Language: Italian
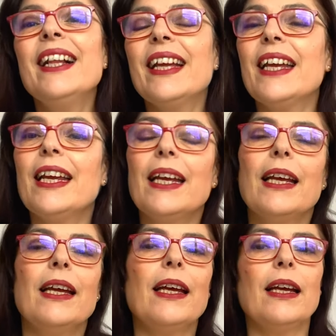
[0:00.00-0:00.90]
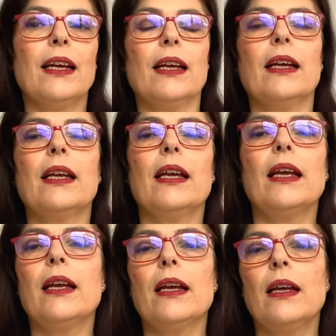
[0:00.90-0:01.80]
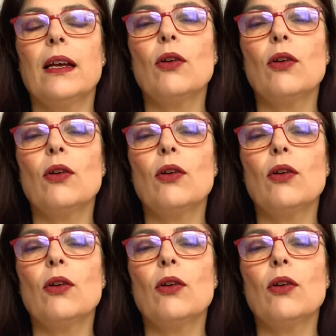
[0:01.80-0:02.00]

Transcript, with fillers: e eh, che, eh,